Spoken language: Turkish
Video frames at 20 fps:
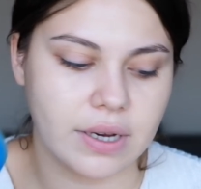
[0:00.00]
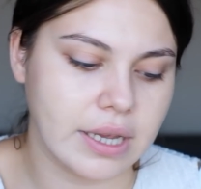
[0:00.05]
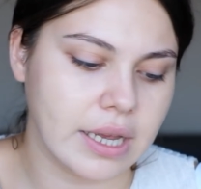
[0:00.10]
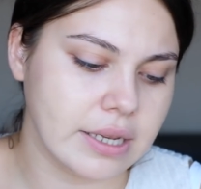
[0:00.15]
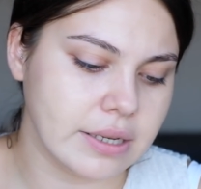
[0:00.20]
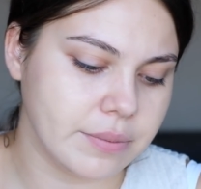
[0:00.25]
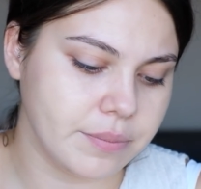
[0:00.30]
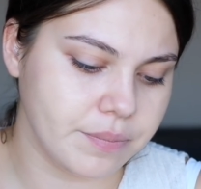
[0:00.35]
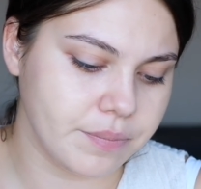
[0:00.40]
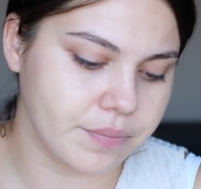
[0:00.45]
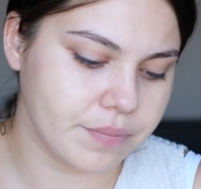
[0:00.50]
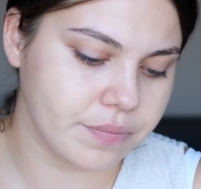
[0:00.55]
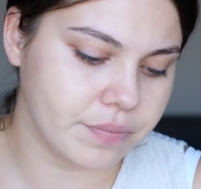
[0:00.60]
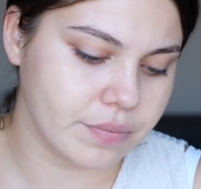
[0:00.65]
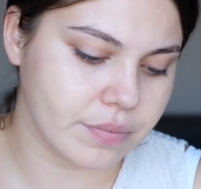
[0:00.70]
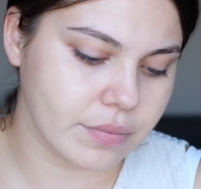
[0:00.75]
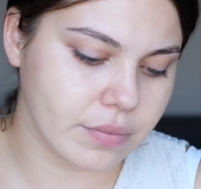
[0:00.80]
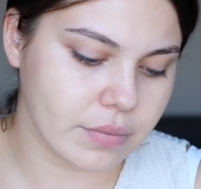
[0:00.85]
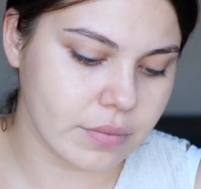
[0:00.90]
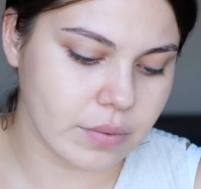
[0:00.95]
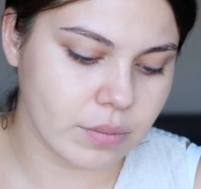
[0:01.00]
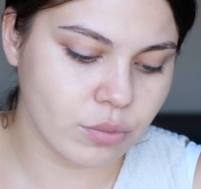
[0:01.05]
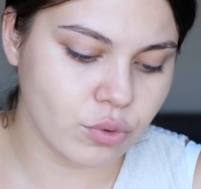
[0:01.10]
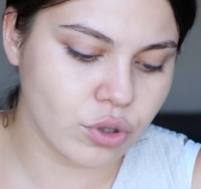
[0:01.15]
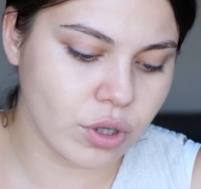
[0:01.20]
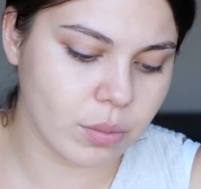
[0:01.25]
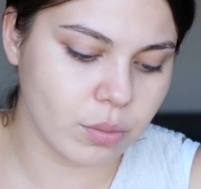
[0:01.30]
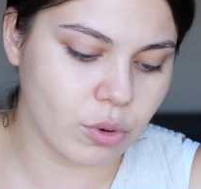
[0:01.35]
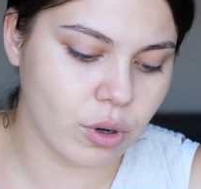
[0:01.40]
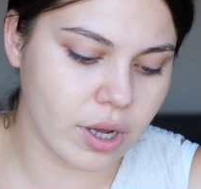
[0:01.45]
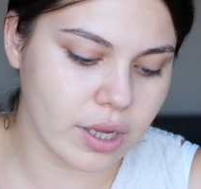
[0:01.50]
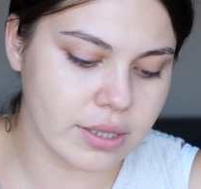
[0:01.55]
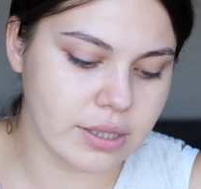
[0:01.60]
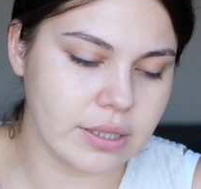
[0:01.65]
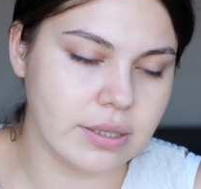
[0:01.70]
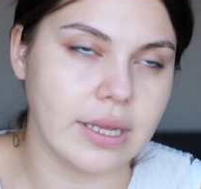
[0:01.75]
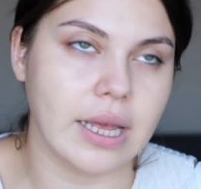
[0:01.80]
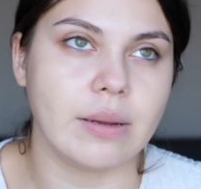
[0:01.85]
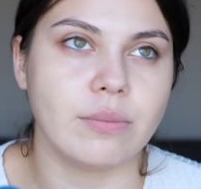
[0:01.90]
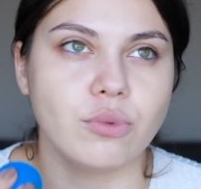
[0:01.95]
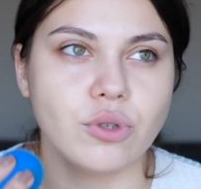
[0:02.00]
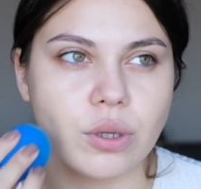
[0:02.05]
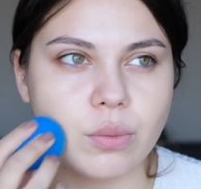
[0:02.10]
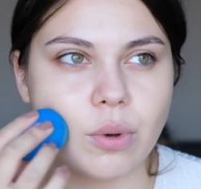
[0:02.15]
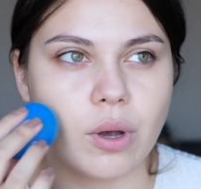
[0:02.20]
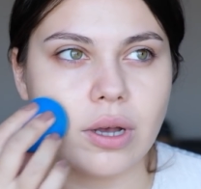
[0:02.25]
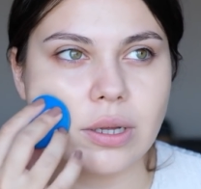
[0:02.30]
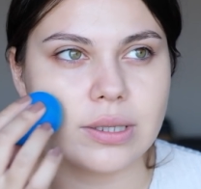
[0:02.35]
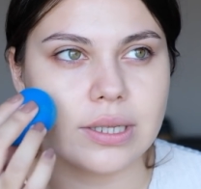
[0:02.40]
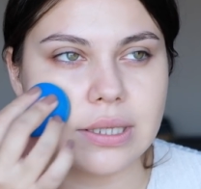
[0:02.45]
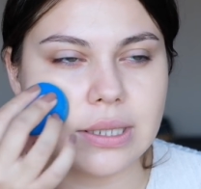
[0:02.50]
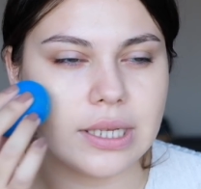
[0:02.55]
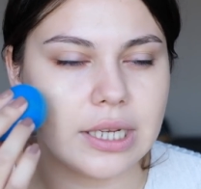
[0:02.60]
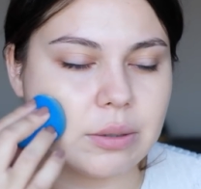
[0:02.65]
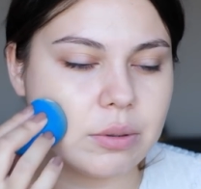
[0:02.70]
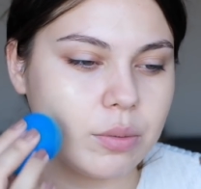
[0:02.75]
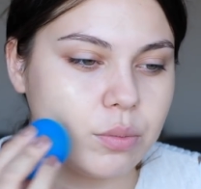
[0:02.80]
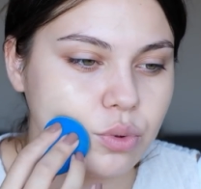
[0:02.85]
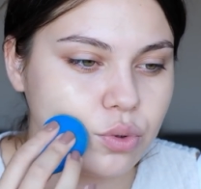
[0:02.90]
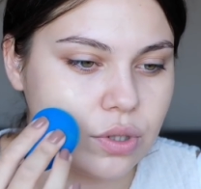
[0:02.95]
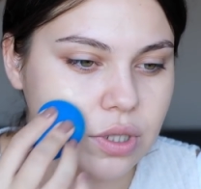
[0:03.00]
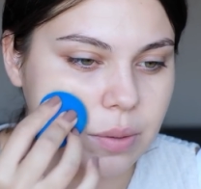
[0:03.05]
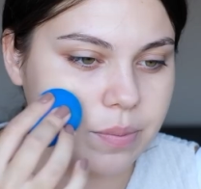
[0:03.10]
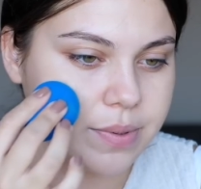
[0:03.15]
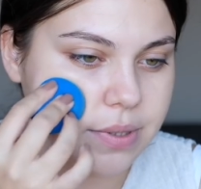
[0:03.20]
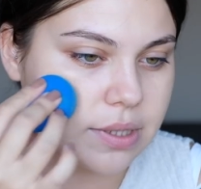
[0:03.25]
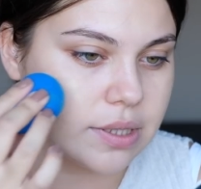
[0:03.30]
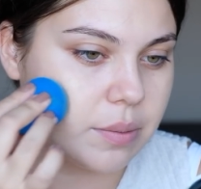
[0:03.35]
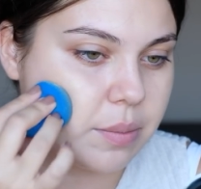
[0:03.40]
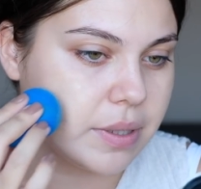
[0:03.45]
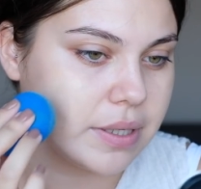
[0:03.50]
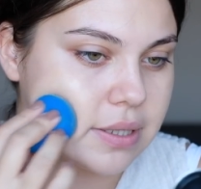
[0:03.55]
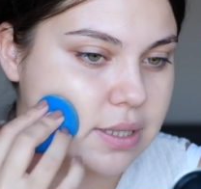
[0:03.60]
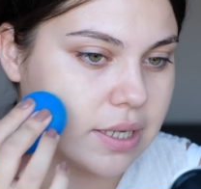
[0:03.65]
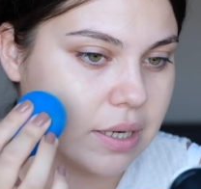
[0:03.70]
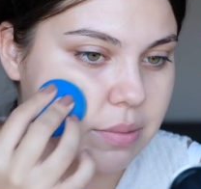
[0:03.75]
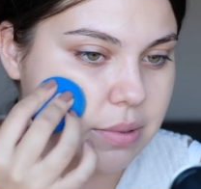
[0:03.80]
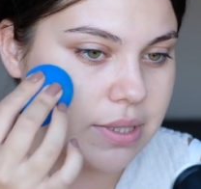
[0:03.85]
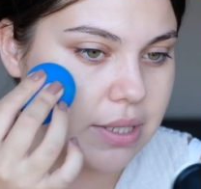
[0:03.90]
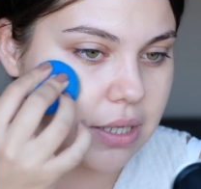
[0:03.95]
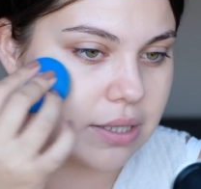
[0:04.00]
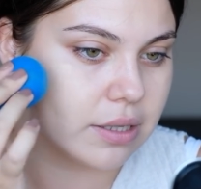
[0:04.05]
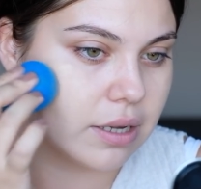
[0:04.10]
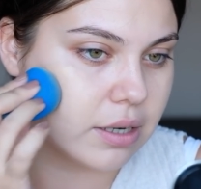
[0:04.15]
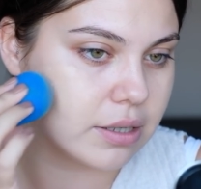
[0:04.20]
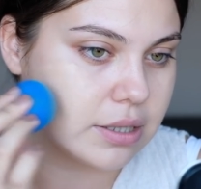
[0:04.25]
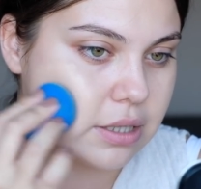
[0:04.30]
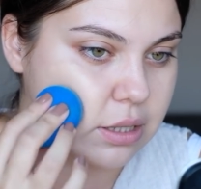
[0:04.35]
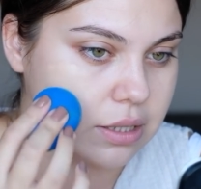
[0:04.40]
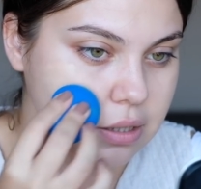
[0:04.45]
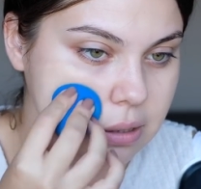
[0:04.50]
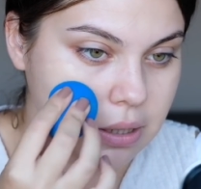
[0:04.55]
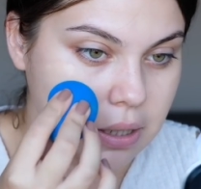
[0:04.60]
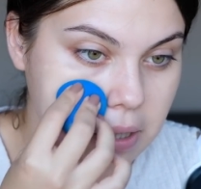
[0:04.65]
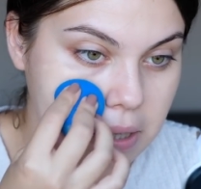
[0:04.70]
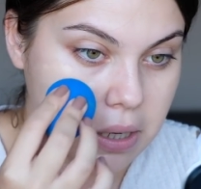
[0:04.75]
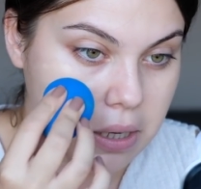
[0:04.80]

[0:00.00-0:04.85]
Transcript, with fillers: Yani buna muadil yani buna muadil değil ama bunun yapısına benzer mesela Nars'ın